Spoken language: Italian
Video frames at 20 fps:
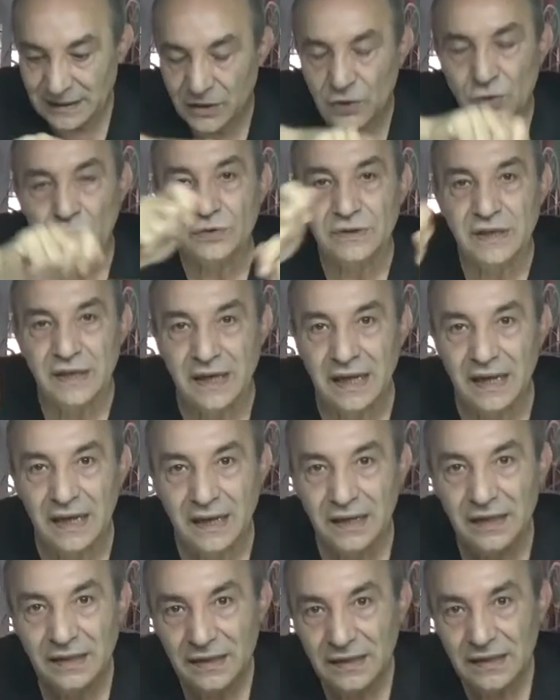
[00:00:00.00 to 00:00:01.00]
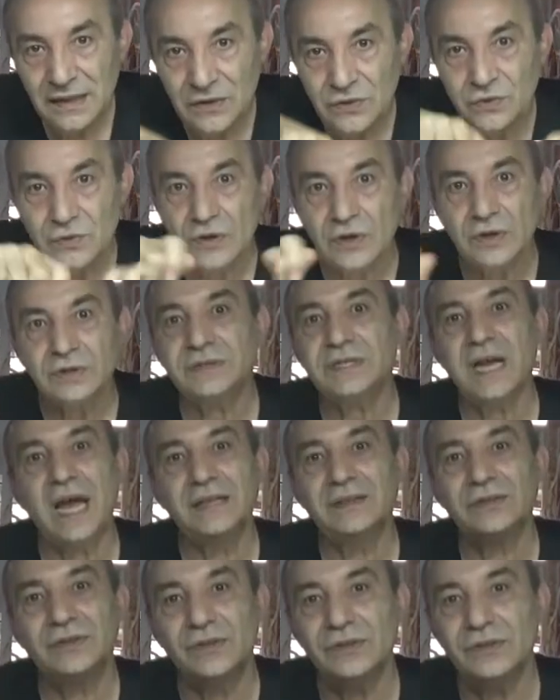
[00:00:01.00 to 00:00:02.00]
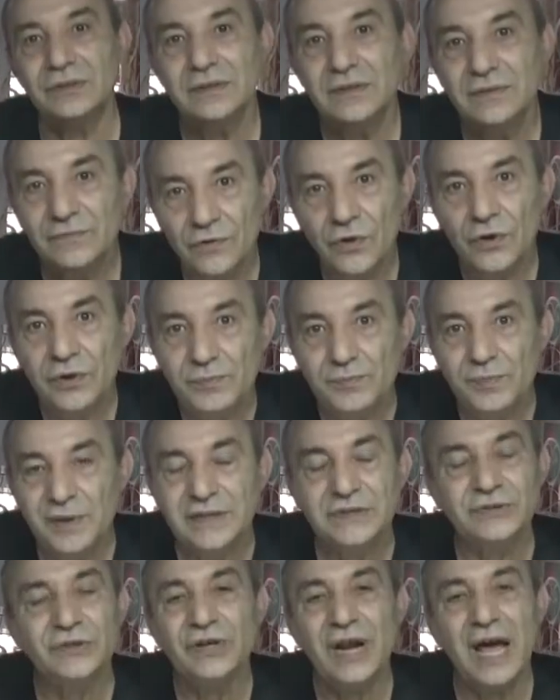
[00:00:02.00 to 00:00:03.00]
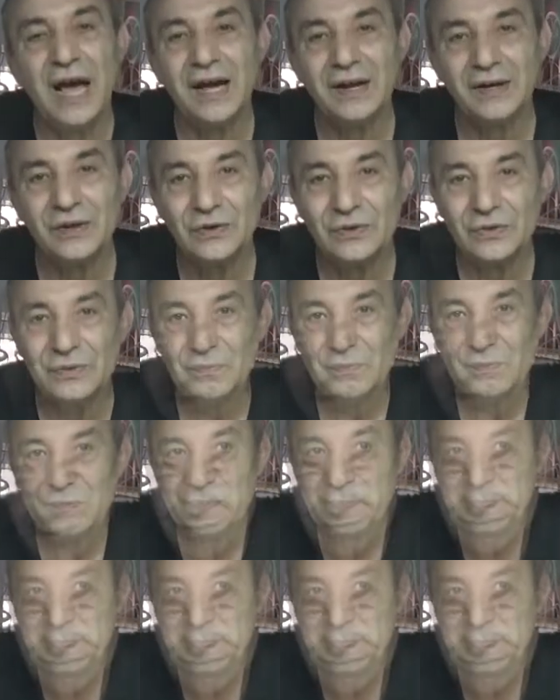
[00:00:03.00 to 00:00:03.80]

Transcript: chiudere in un concetto, vuoi imprigionarlo.